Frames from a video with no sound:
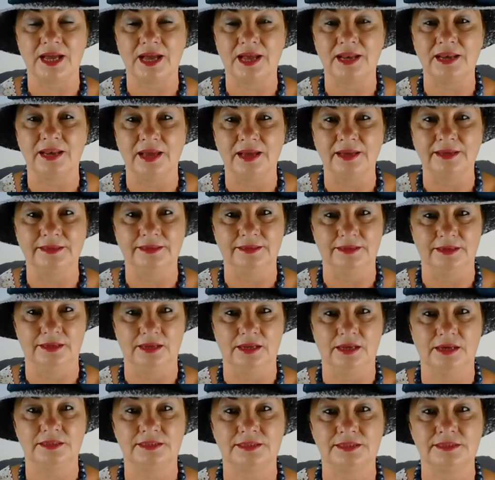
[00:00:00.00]
alleine
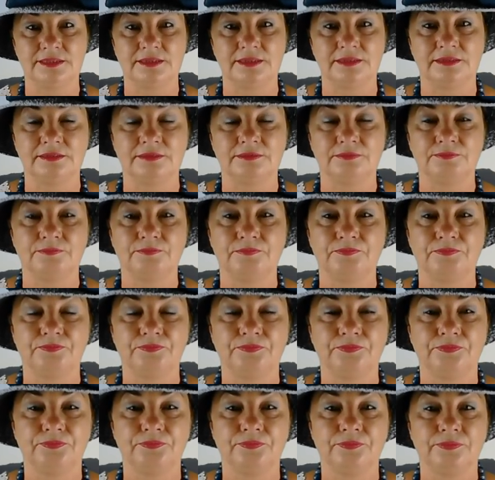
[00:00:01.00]
lassen.
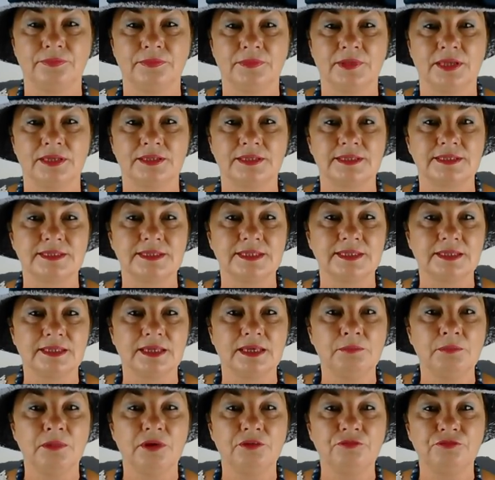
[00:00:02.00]
Sie sind
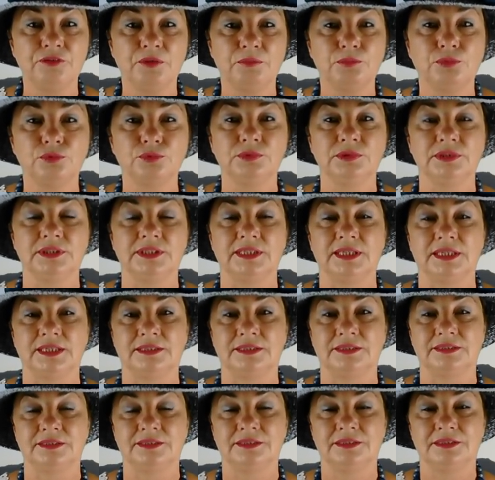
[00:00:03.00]
immer
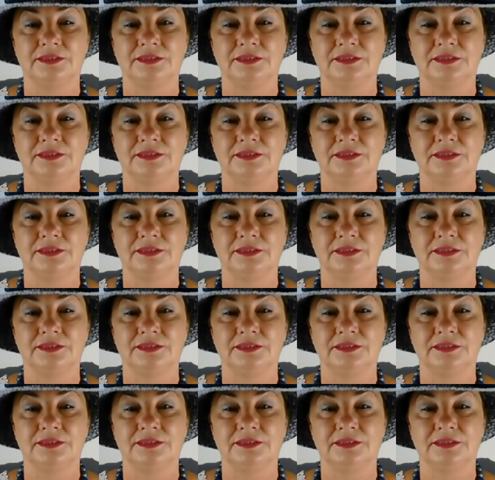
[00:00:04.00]
verbunden.